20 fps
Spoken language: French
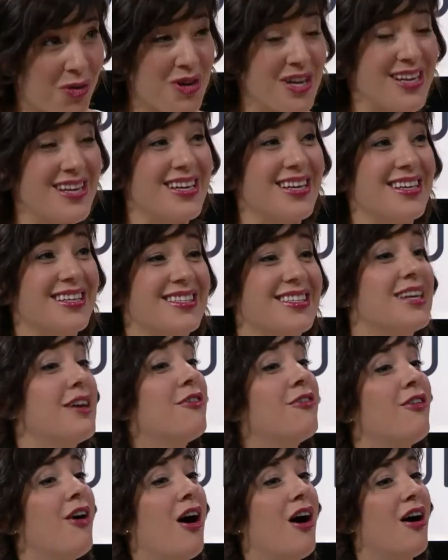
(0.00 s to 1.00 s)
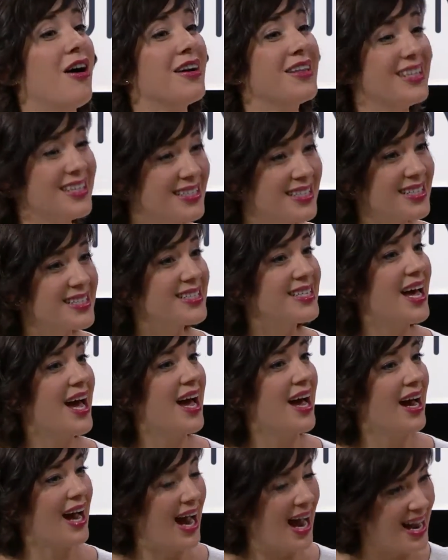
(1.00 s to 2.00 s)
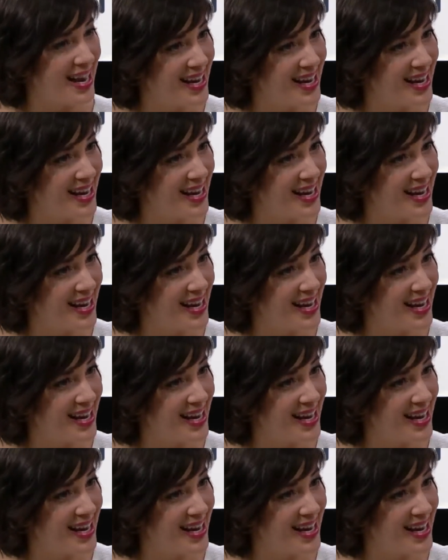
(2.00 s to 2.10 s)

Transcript: les efforts nécessaires à